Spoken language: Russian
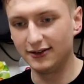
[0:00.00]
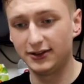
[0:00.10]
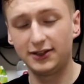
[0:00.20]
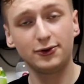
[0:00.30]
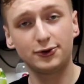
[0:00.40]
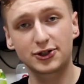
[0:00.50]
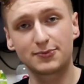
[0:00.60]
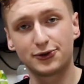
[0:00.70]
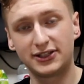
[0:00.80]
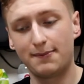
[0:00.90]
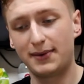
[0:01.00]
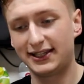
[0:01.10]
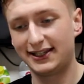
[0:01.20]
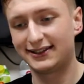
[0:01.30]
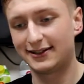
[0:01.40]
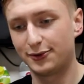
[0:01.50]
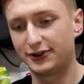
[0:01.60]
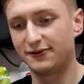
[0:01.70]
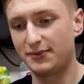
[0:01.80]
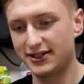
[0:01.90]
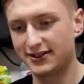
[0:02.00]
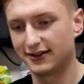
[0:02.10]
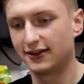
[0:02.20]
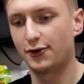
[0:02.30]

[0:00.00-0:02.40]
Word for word: И вот уже спустя 5 лет работы вместе,